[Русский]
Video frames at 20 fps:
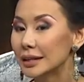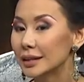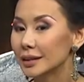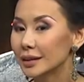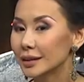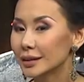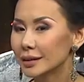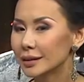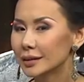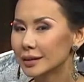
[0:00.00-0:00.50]

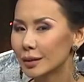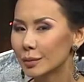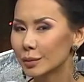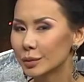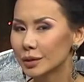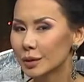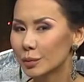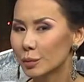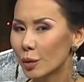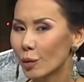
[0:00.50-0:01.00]
и там
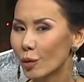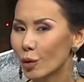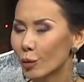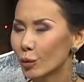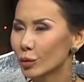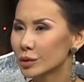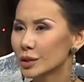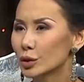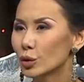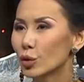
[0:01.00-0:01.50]
было,
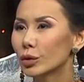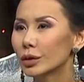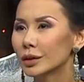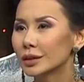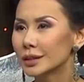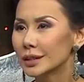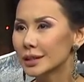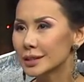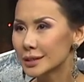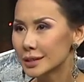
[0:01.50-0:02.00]
по-моему, где-то около
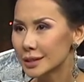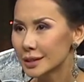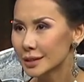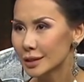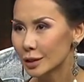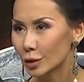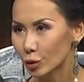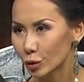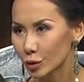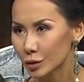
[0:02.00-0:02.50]
30
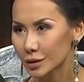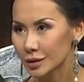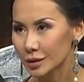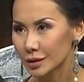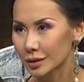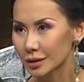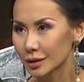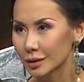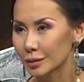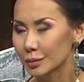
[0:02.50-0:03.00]

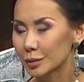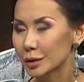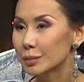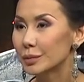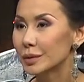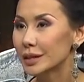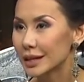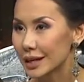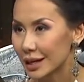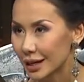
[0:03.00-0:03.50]

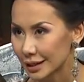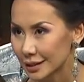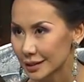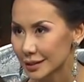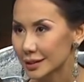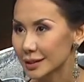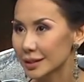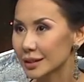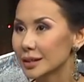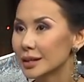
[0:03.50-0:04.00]

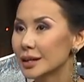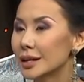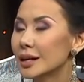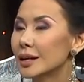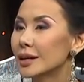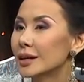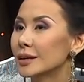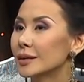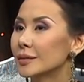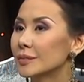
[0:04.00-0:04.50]
сельхозпредприятий. Э,
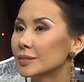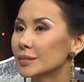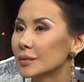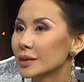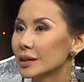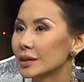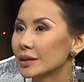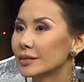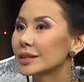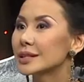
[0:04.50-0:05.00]
27,
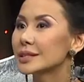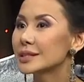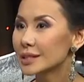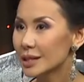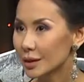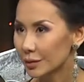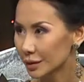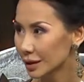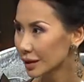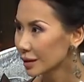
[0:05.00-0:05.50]
если 27,
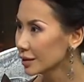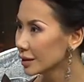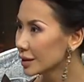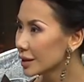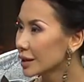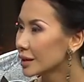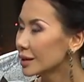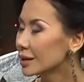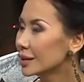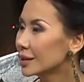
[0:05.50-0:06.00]
память да? не
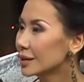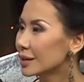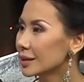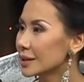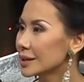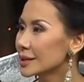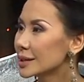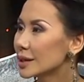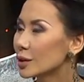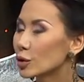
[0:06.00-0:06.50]
изменяет, а,
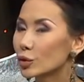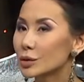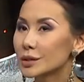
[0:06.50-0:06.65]
uh